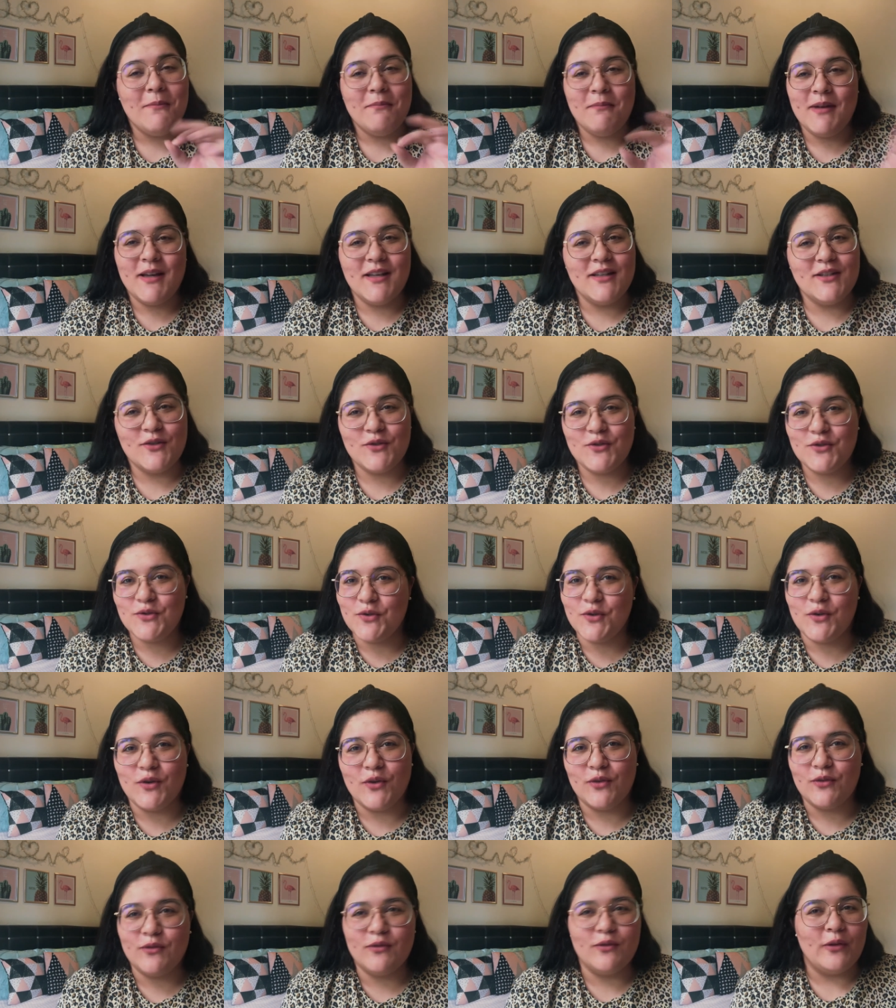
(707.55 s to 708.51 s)
Mas eu
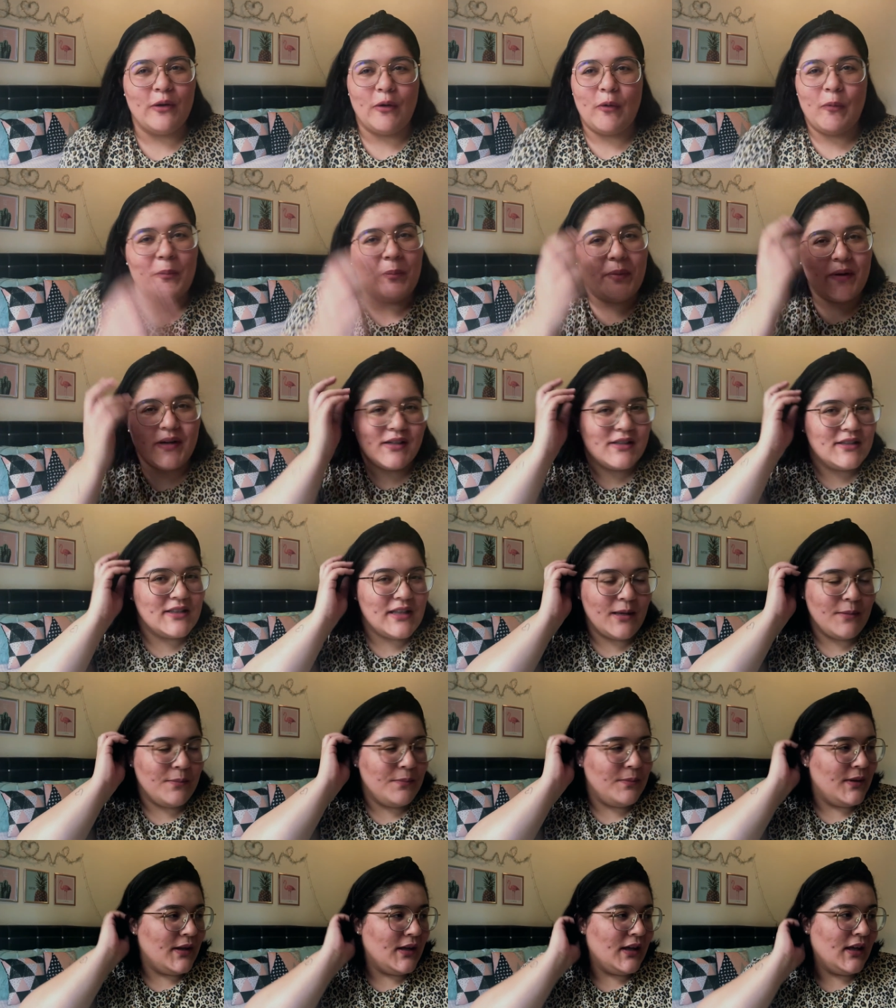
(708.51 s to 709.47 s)
juro, não
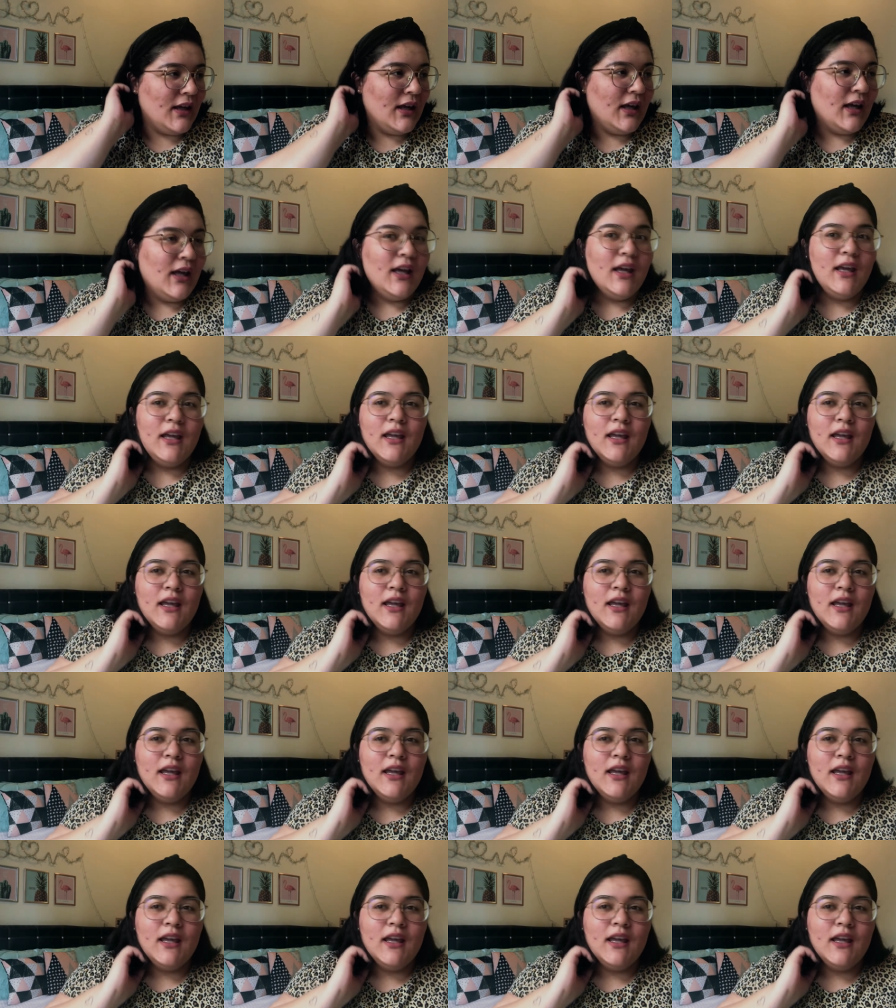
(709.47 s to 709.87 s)
percebi.